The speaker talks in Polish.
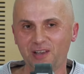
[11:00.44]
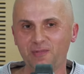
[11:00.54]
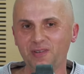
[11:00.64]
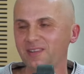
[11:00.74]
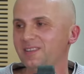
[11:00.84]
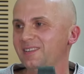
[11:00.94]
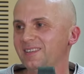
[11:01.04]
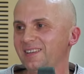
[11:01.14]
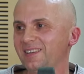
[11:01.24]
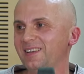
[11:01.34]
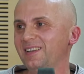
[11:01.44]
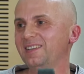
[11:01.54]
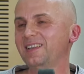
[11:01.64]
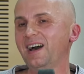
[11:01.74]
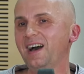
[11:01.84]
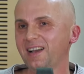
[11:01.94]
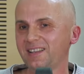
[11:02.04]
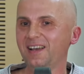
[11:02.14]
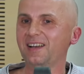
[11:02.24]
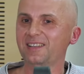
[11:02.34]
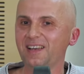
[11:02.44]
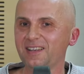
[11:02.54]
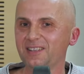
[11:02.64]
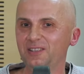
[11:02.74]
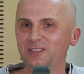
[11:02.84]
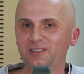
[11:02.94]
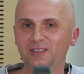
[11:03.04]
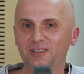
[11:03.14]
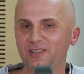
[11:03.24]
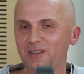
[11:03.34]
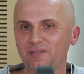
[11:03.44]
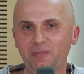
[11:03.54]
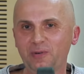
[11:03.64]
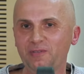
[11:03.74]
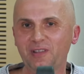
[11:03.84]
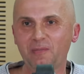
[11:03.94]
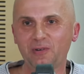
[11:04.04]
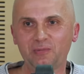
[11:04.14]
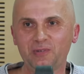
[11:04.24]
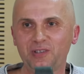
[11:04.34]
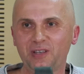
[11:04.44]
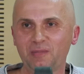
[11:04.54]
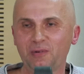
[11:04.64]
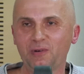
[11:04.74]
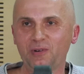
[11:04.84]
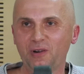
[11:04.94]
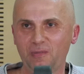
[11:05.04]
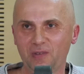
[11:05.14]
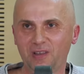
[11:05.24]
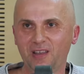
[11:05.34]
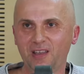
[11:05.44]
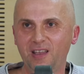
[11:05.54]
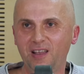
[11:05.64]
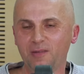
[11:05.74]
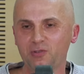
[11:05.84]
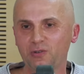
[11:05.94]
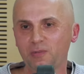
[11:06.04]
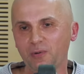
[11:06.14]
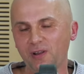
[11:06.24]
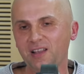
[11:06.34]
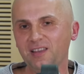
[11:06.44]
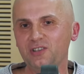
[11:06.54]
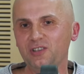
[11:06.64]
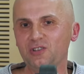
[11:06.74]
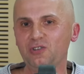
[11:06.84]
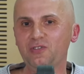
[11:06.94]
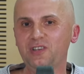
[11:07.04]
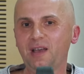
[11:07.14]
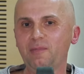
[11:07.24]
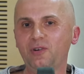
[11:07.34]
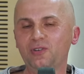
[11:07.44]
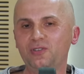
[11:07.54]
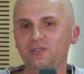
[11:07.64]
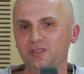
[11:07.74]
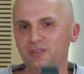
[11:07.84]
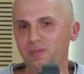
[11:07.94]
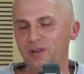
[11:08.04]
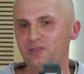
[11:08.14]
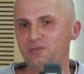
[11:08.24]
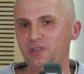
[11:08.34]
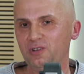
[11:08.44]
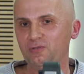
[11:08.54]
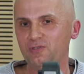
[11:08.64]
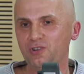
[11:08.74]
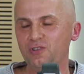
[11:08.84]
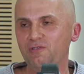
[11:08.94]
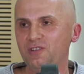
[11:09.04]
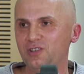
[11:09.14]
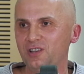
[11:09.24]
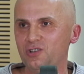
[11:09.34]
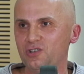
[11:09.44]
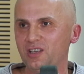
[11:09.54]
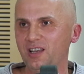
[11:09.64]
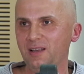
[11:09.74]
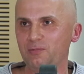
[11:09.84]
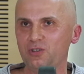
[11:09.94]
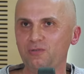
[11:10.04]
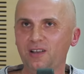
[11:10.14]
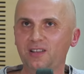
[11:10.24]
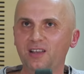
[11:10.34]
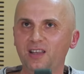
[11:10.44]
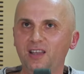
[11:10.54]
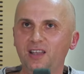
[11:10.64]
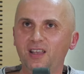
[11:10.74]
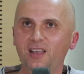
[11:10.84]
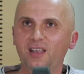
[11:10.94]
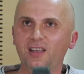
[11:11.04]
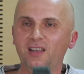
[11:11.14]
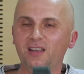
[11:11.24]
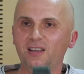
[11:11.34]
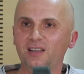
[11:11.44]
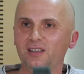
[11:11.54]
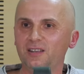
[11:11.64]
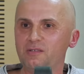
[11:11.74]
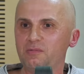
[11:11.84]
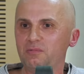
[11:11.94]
po prostu na głodzie. Tak, tak, tak. I, I ten wpływ na moją psychikę był ogromny. Na przykład po latach się też dowiedziałem od y, pracowników, że oni wiedzieli, że ja na przykład Yy,